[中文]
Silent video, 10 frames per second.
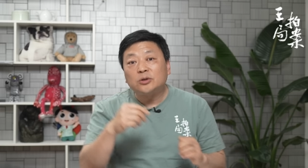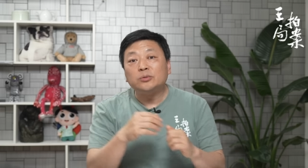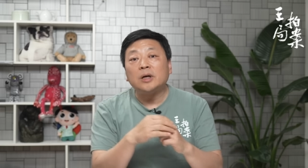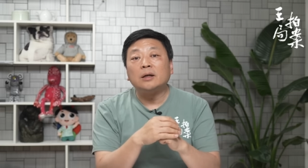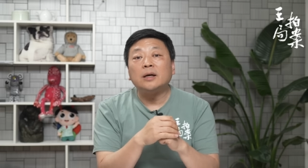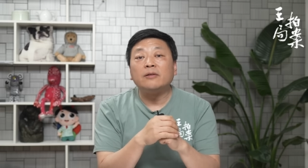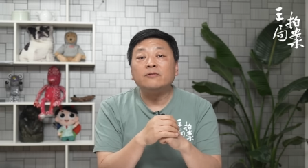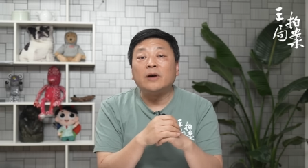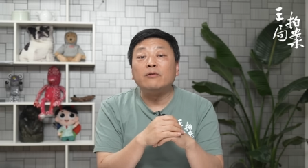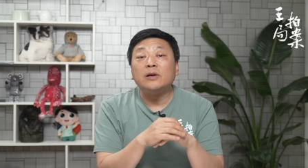中央在
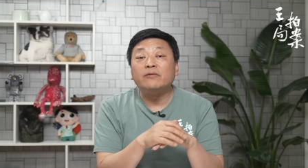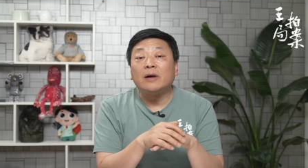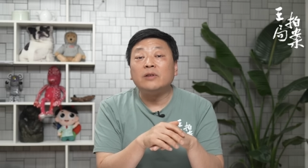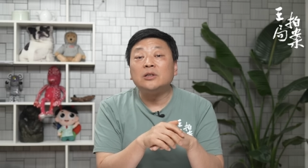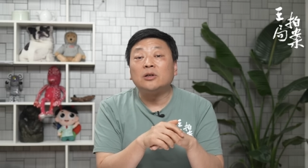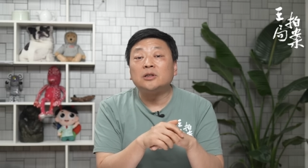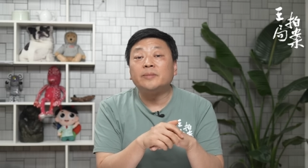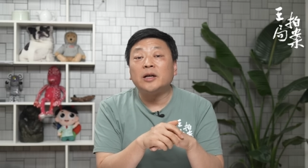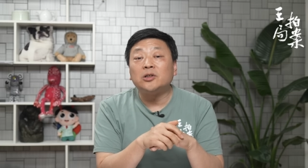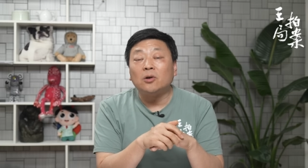反围反围剿失
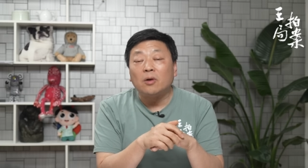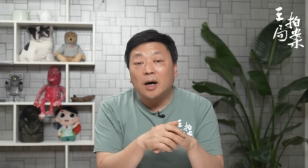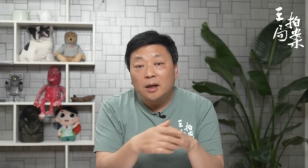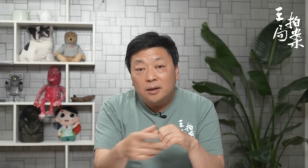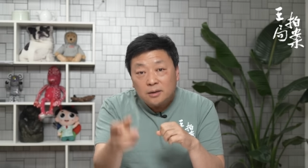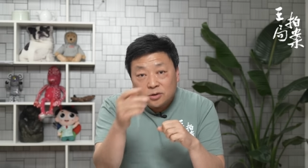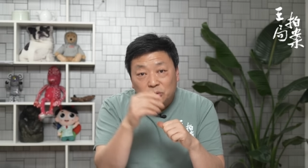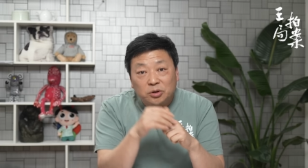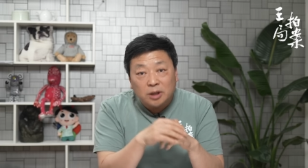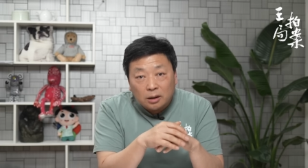败之后啊，就
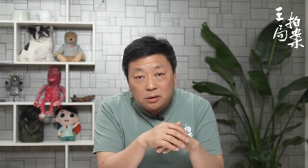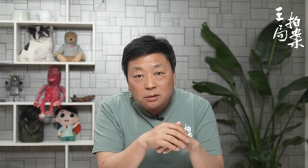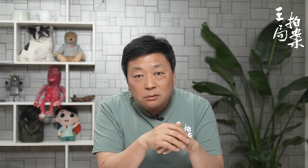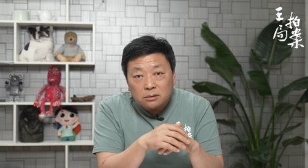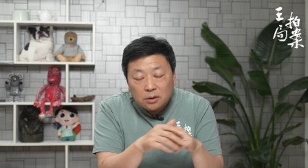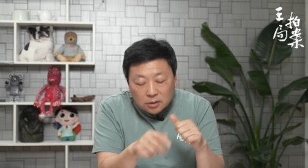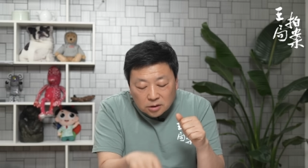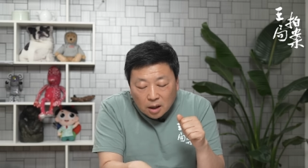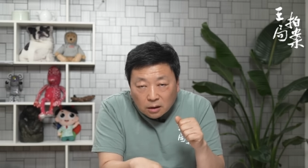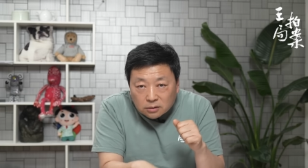去长征。
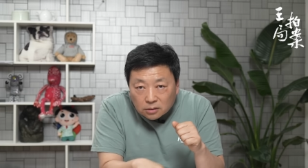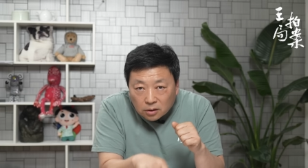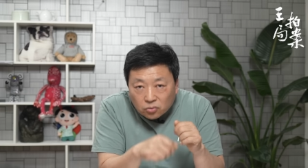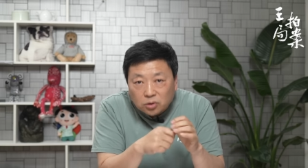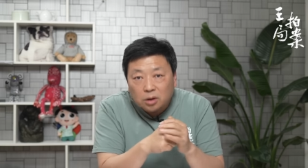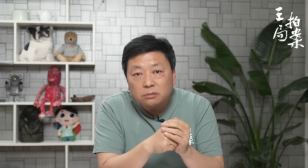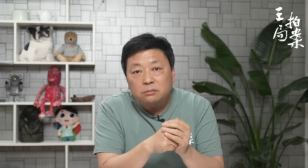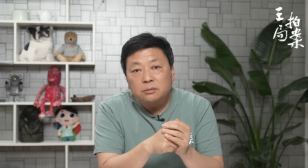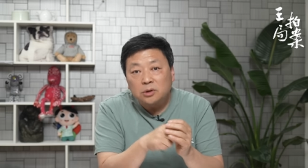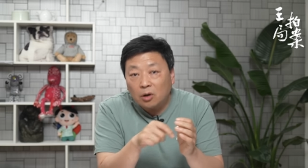长征的路上，
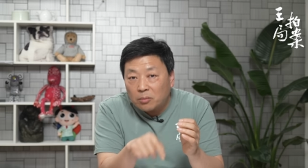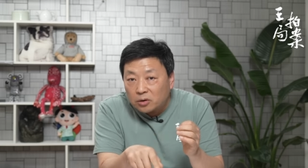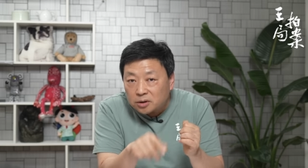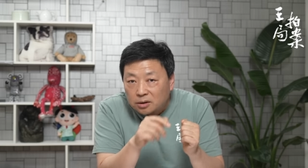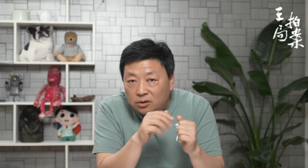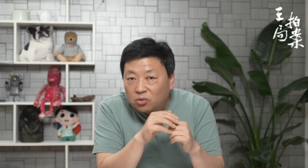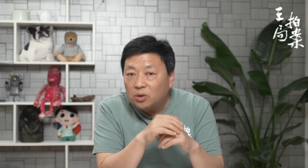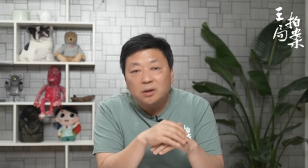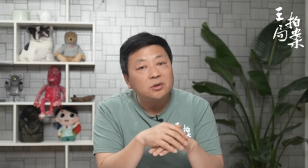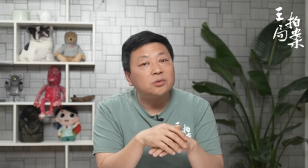老毛这个人过
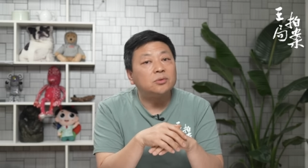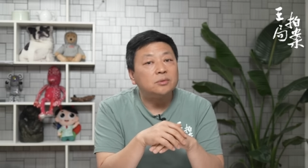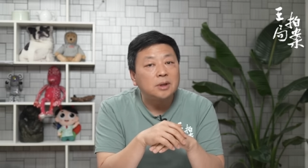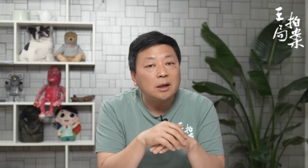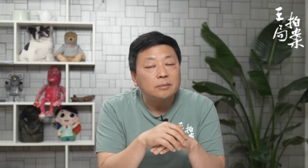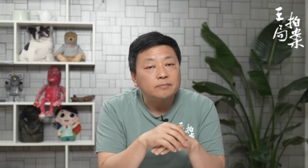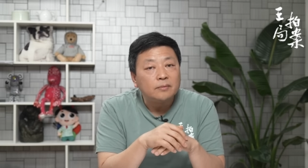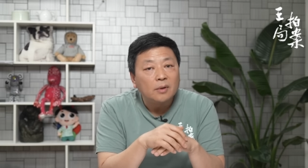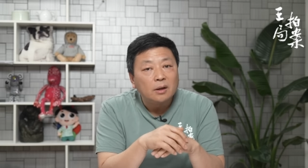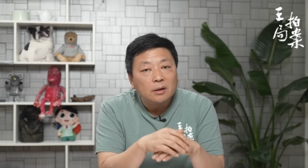人之处就在了，
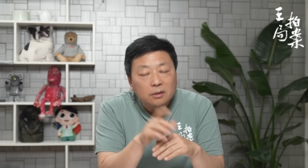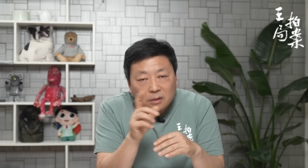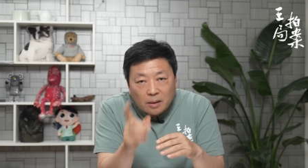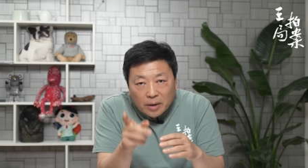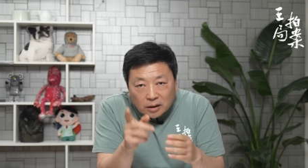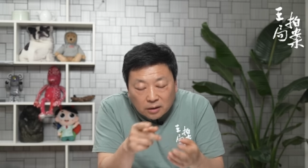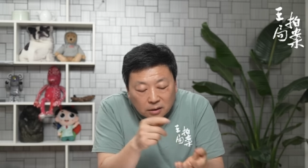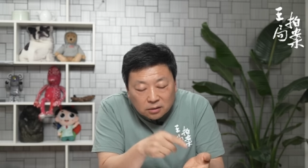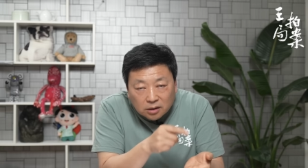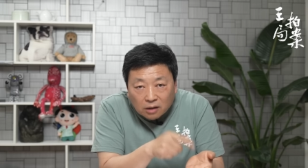他把那
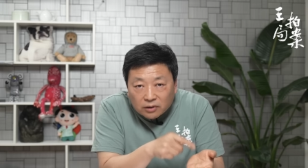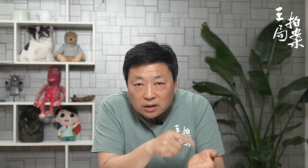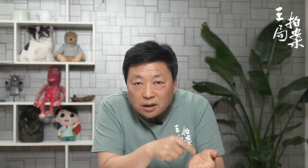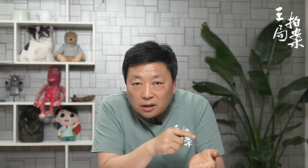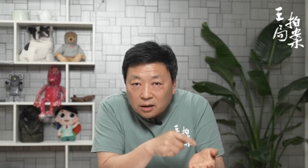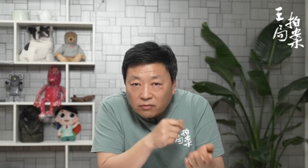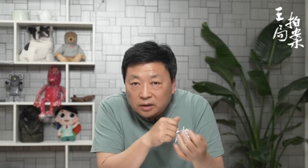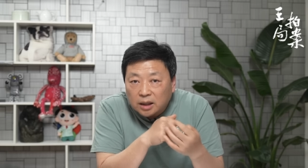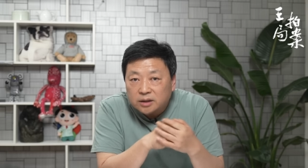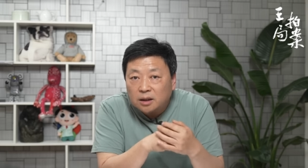个张闻天和
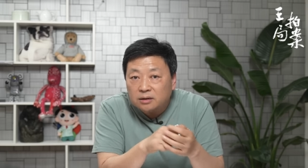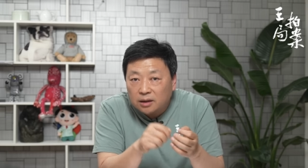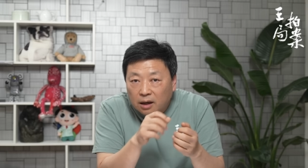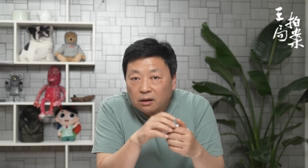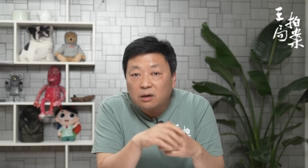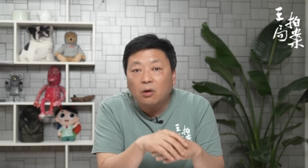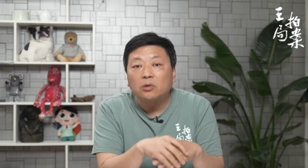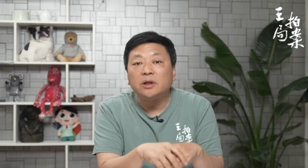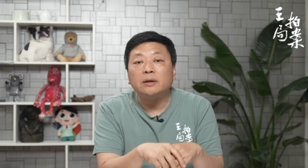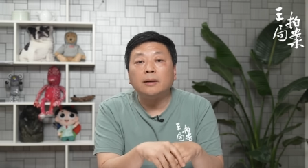王稼祥这两个人搞
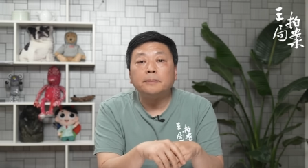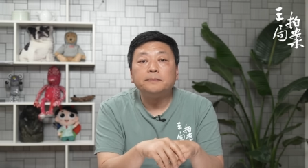定了。